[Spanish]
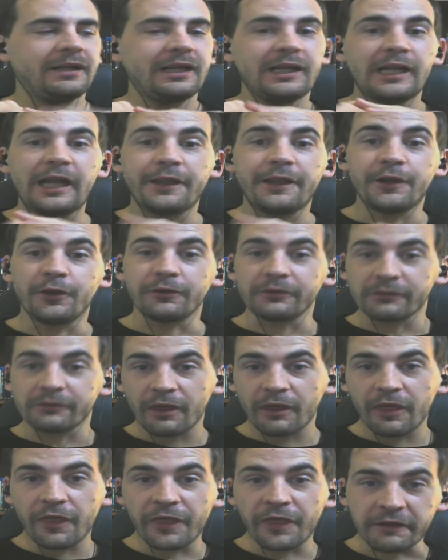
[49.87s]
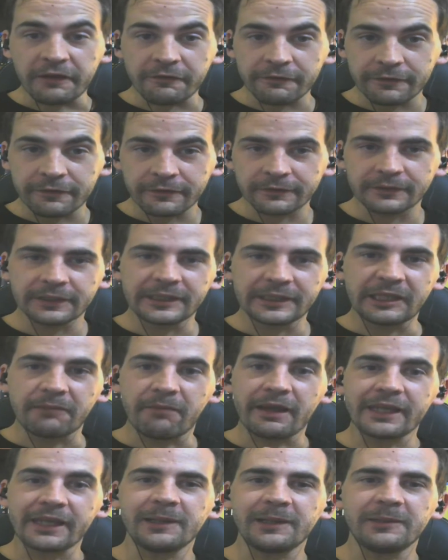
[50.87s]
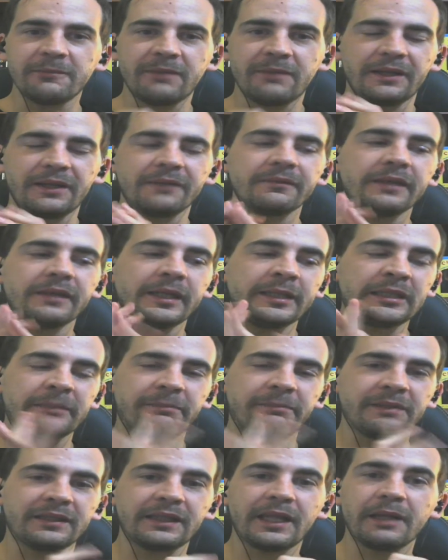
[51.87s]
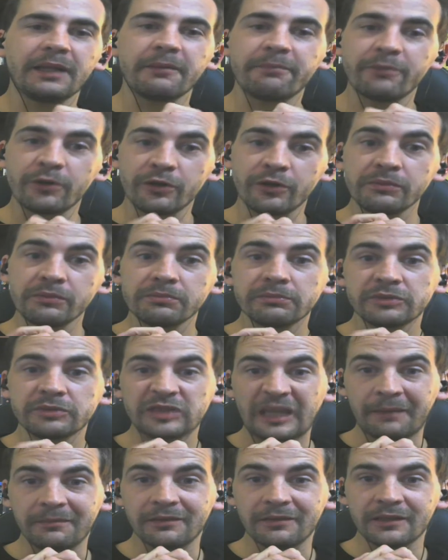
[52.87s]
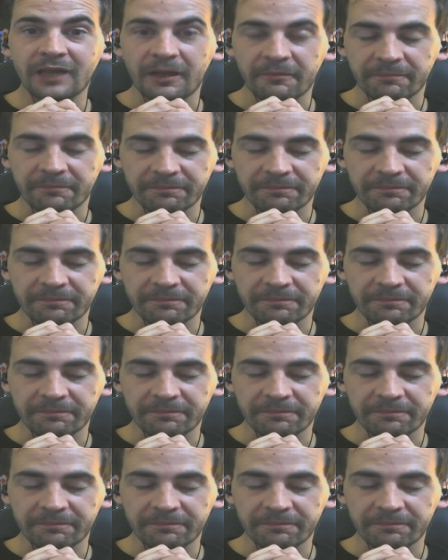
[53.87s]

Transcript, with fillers: Ladrón, Thief, de Michael Mann, interpretada por James Caan.